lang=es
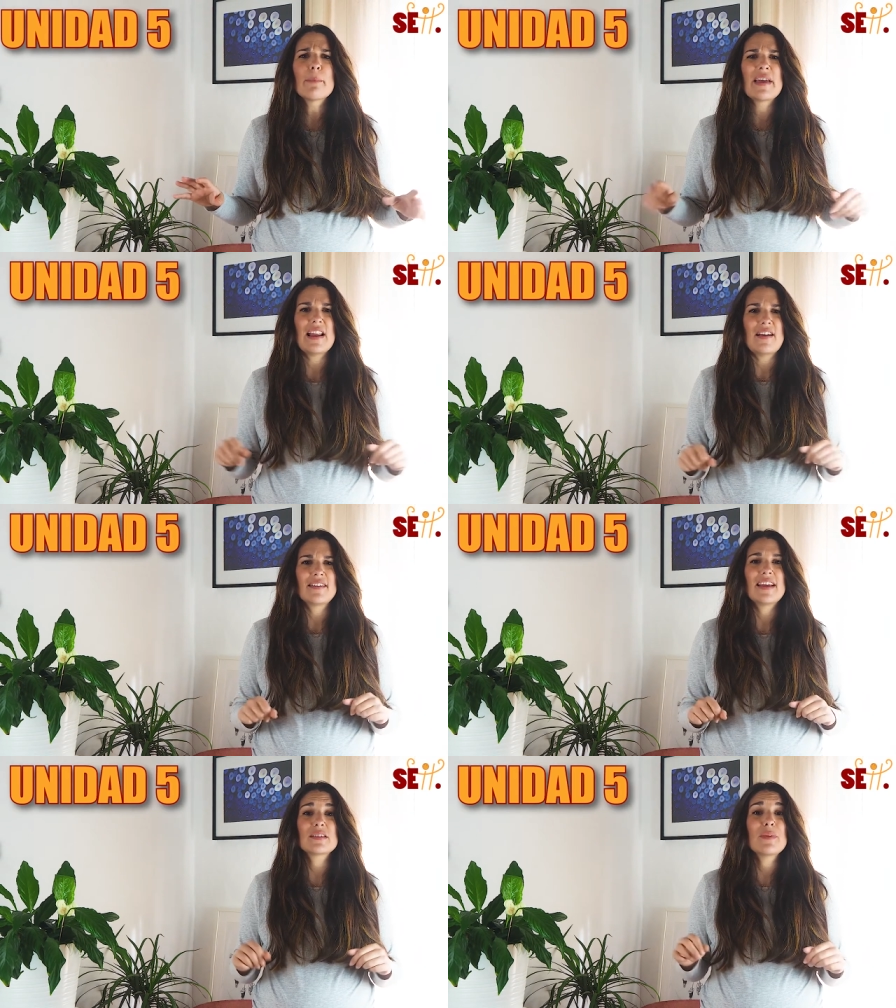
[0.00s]
que pela.
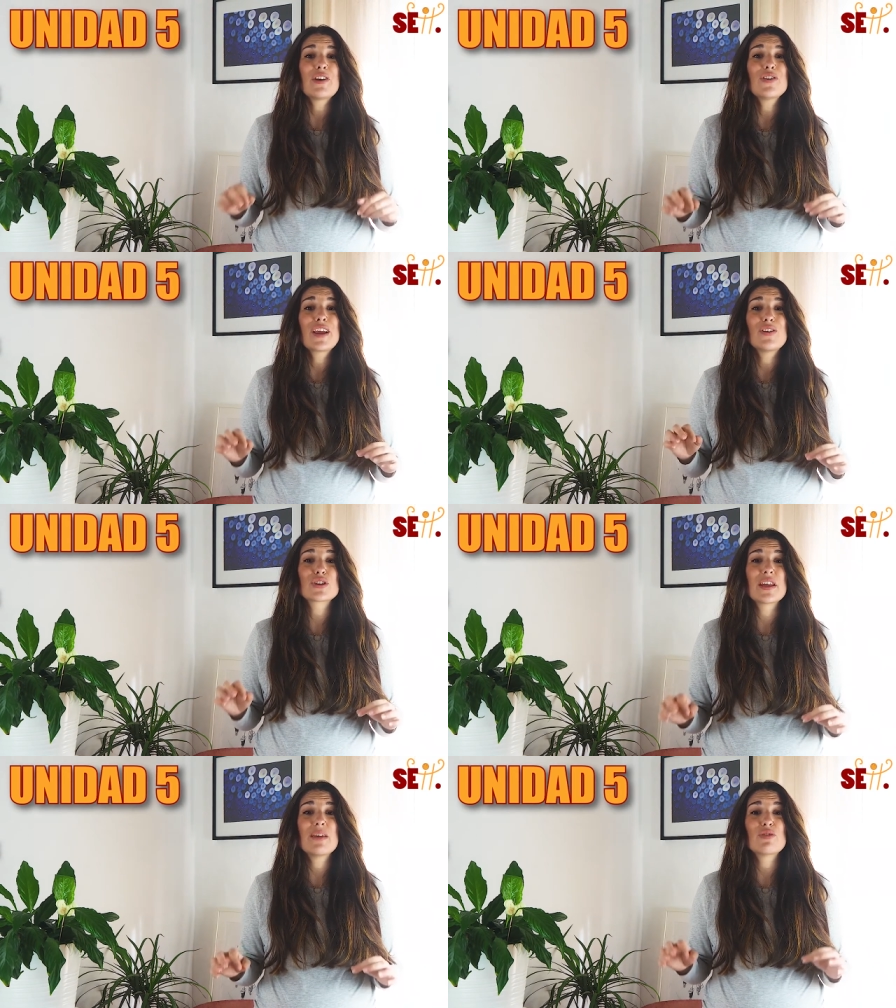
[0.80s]
Es mejor que
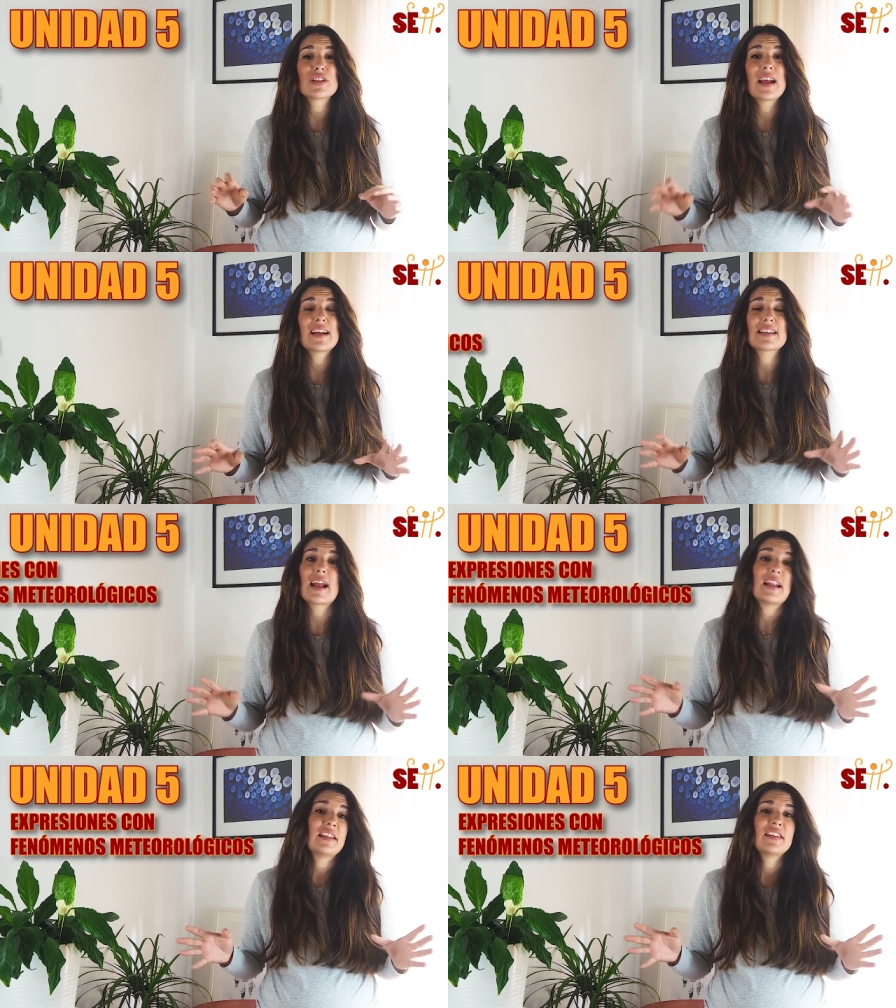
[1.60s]
nos quedemos en
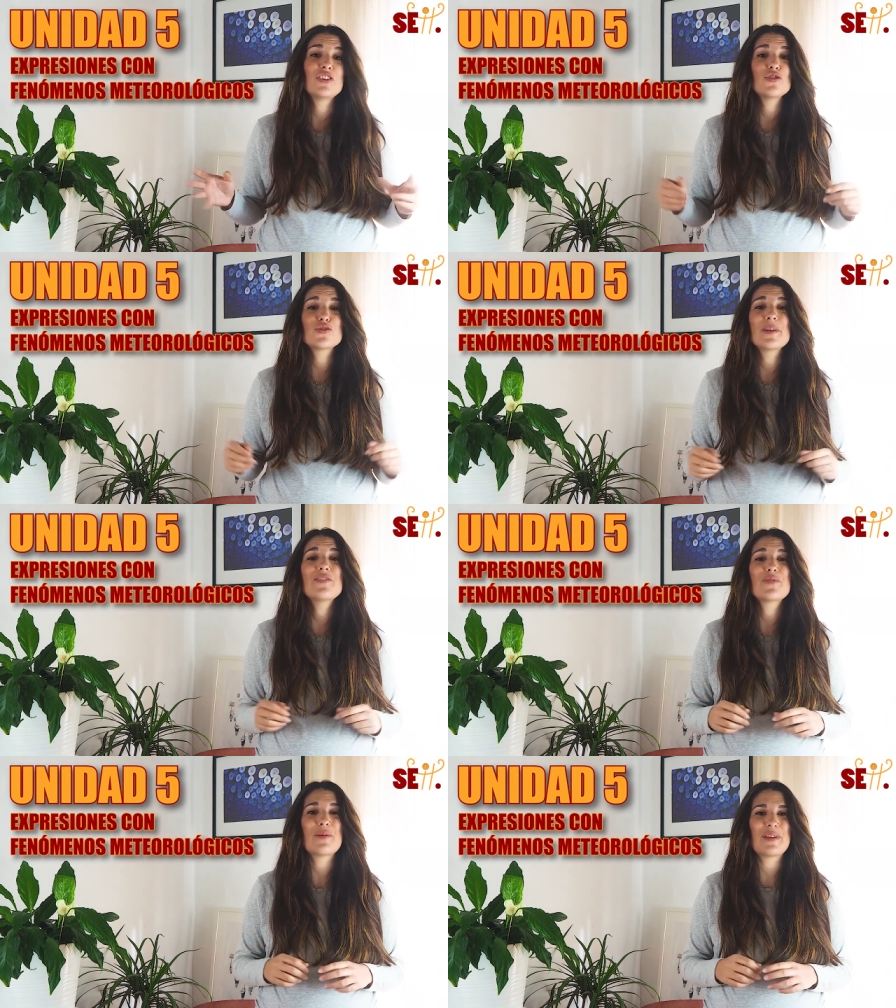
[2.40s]
casa calentitos
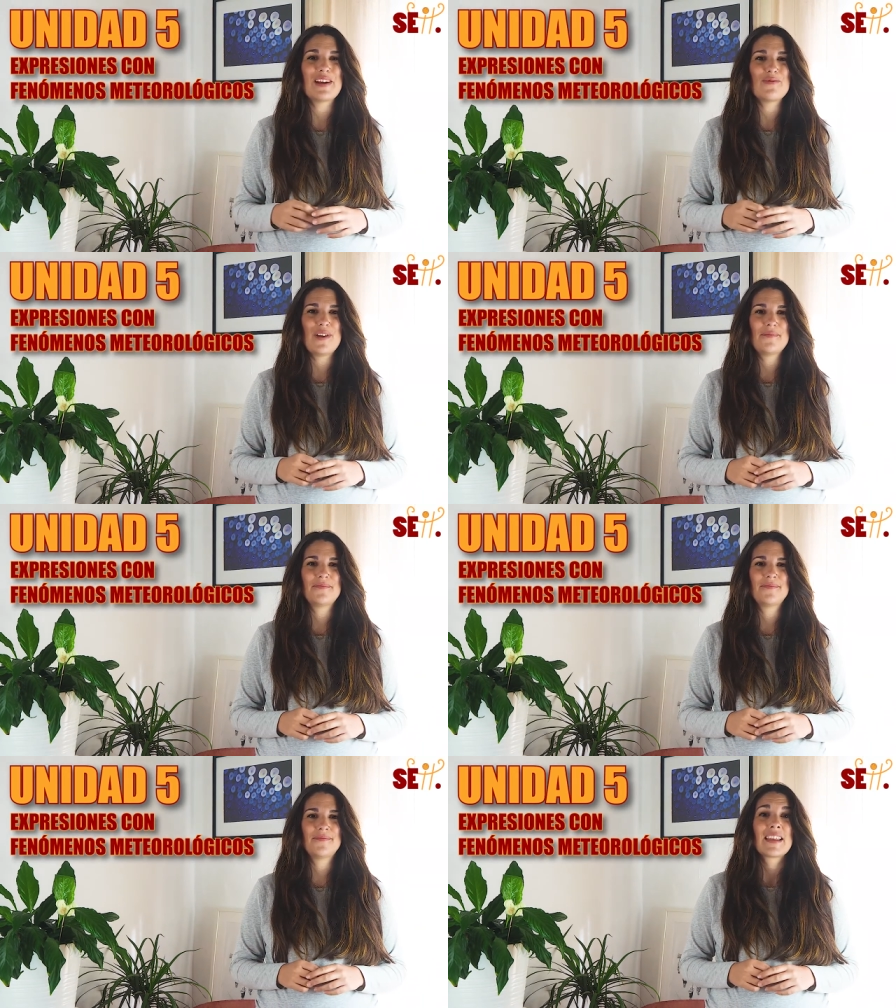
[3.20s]
viendo una película.
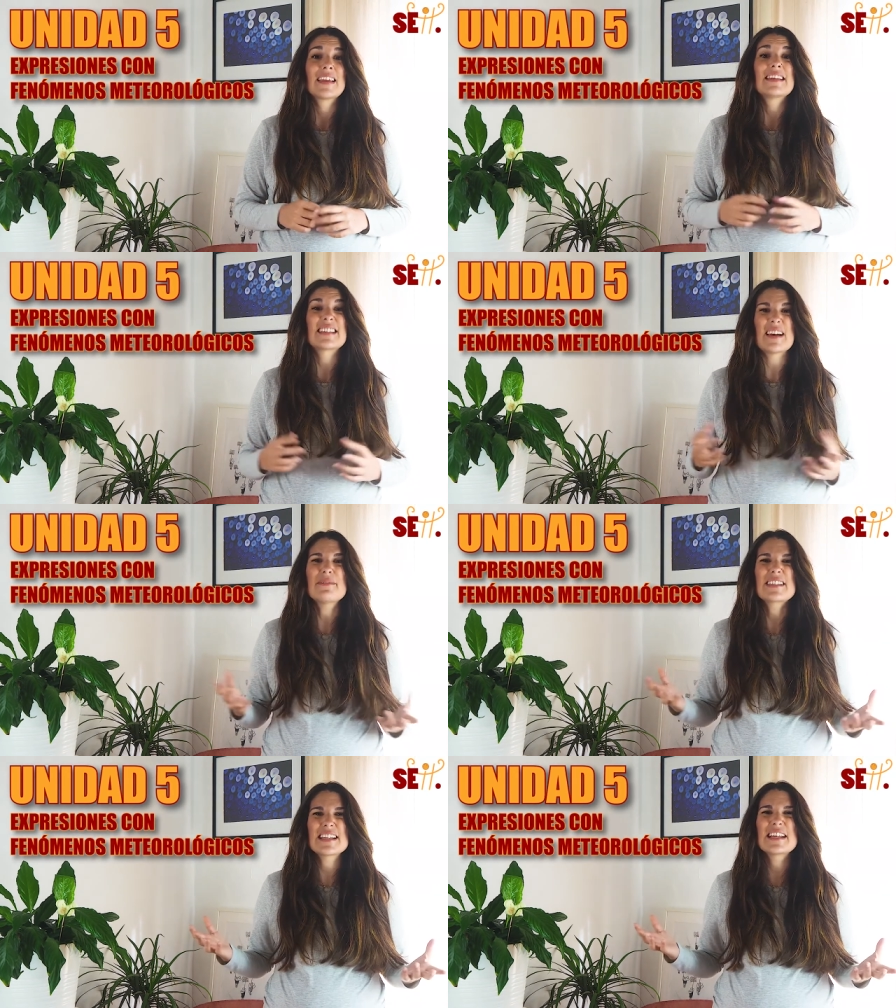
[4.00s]

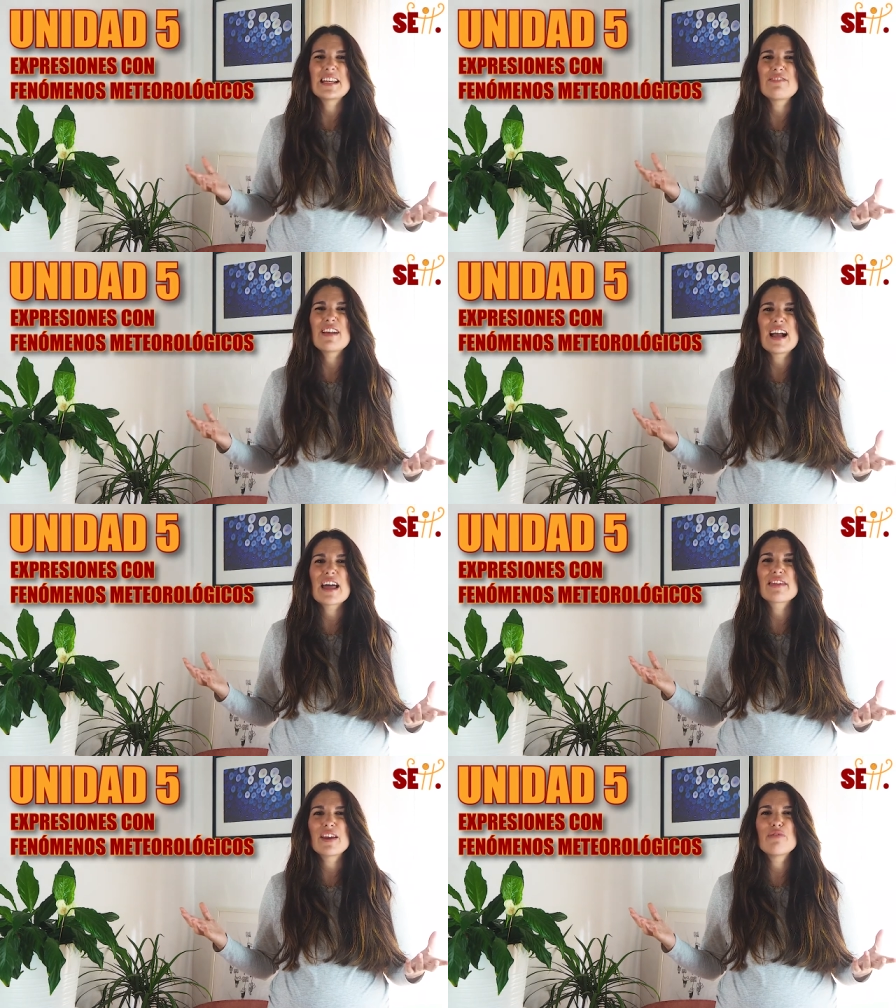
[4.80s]
¿Sabes qué
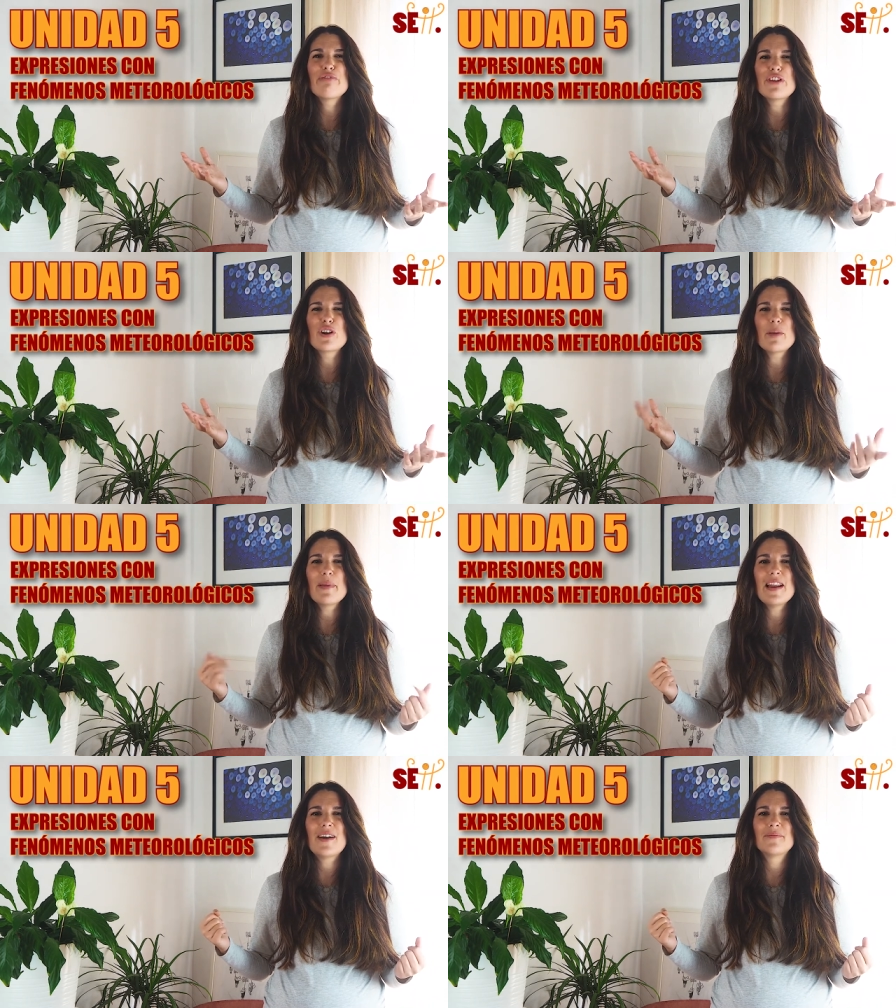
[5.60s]
significa hacer un frío que
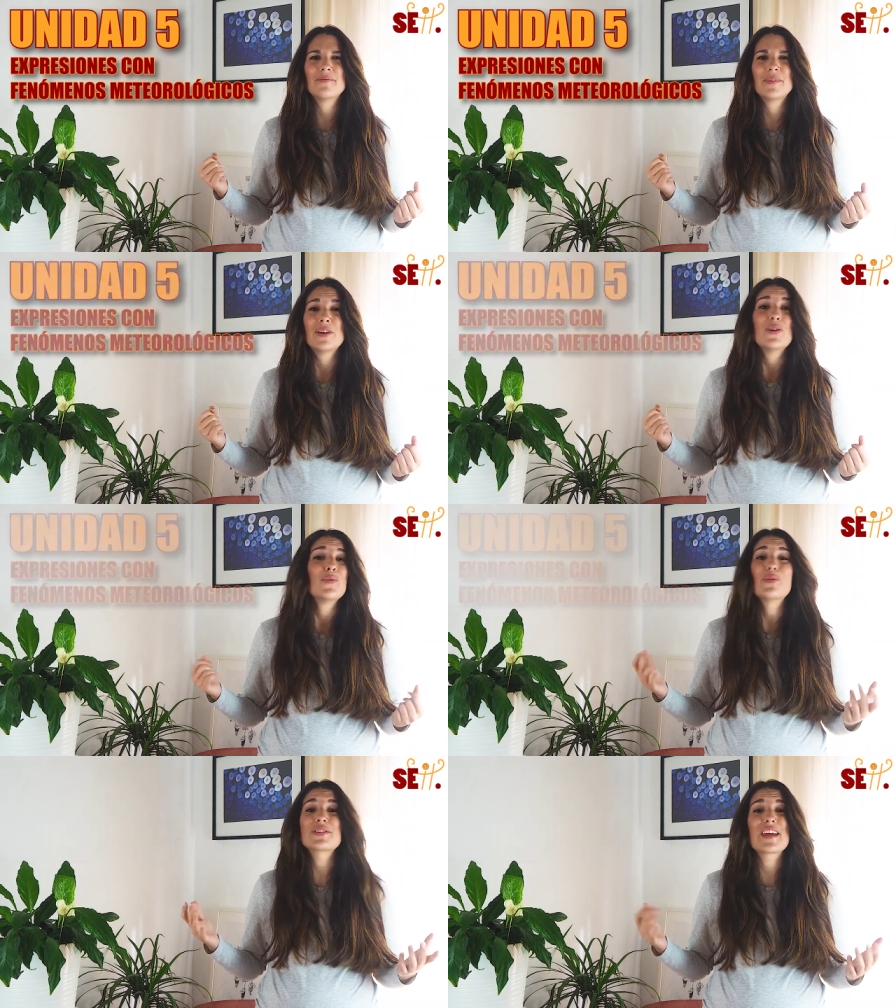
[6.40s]
pela?
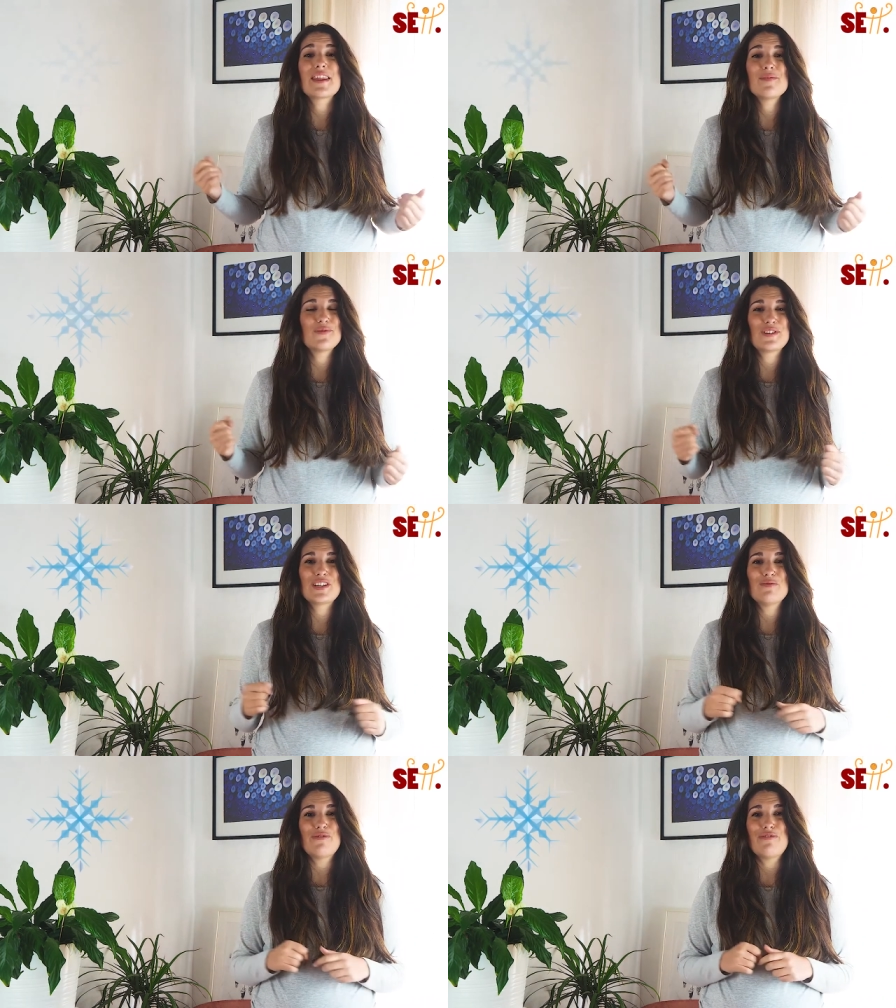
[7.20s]
Pues que hace
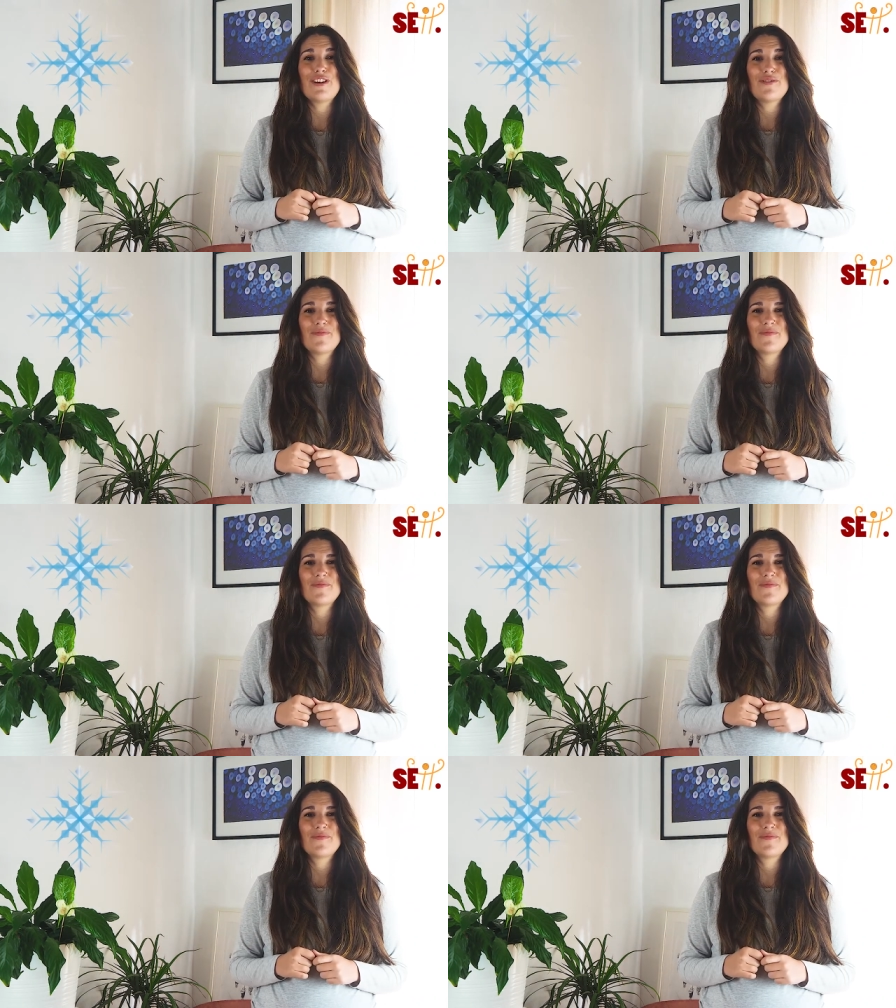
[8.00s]
muchísimo frío.